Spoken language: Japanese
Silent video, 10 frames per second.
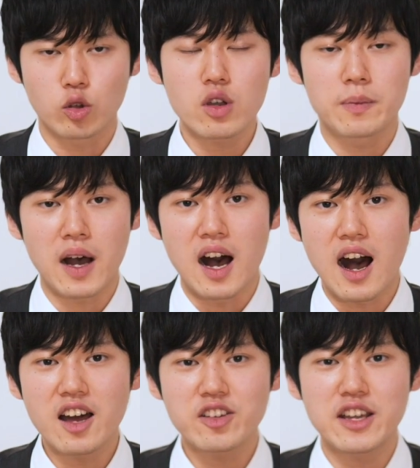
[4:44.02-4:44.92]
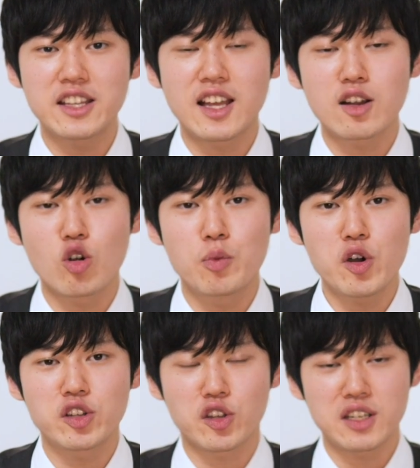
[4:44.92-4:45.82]
例えば、ある英単語を
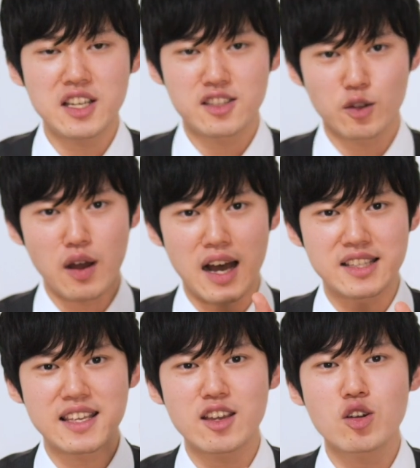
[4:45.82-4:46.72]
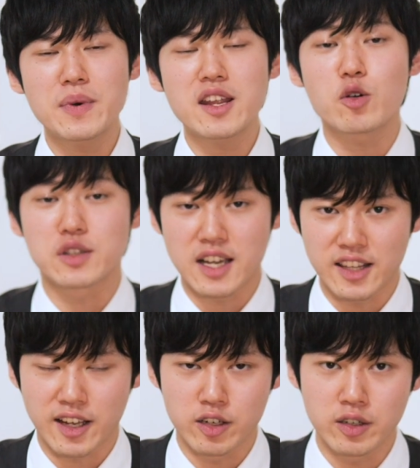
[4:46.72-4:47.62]
覚えるときに、その派生語まで押さえ
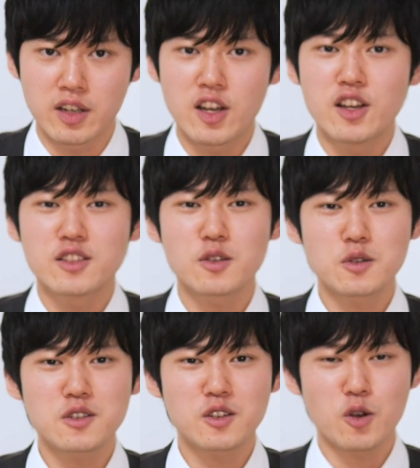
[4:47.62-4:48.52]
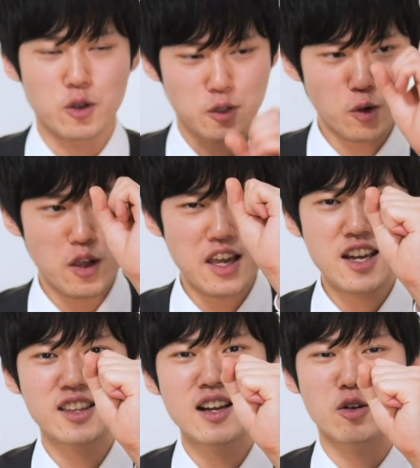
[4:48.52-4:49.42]
てあげる。そうすると、その
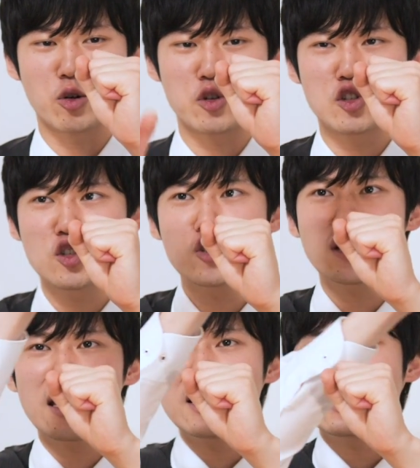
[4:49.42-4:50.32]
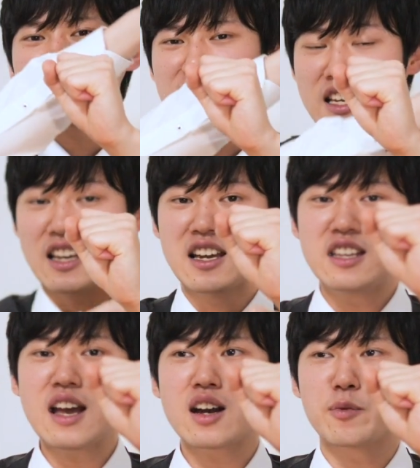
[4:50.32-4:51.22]
英単語の周辺知識
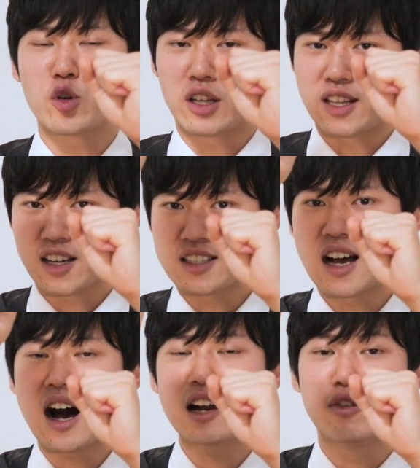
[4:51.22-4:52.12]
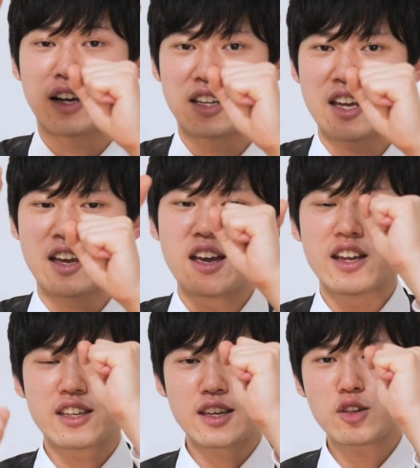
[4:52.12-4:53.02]
にあるものがたくさんあるわけで、
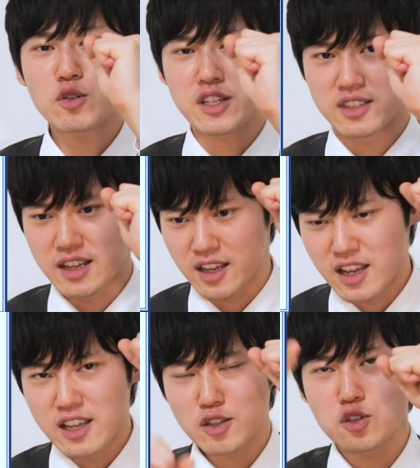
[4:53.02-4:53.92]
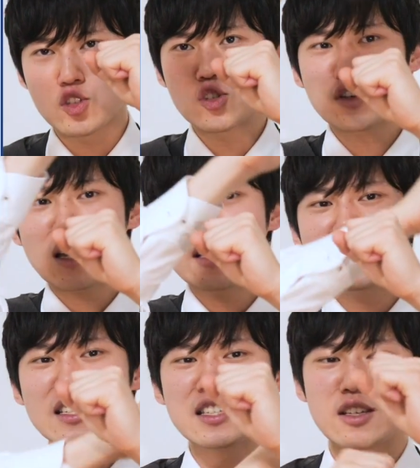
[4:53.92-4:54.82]
結局ですね、その周辺
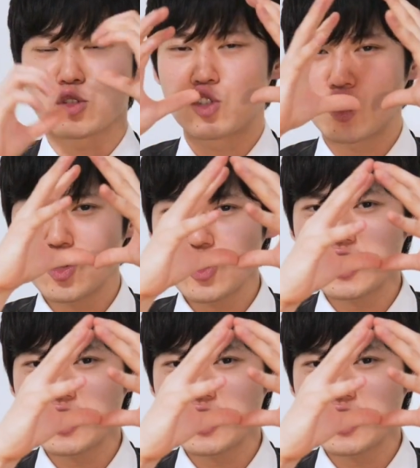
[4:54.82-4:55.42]
知識の中